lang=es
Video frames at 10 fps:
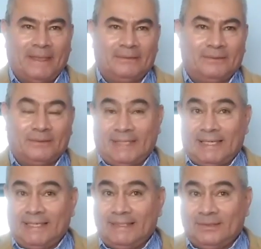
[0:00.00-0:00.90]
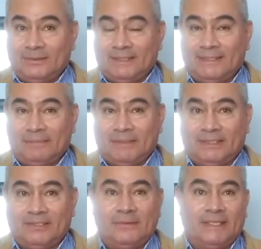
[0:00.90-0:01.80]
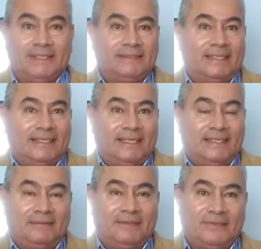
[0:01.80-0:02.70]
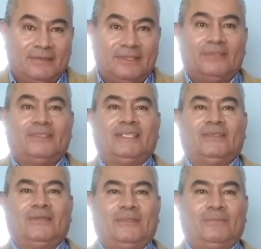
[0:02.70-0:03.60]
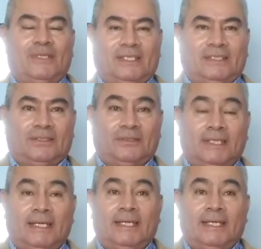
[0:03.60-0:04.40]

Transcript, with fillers: Total que entonces el Partido Verde estaría dividido en dos sectores políticos.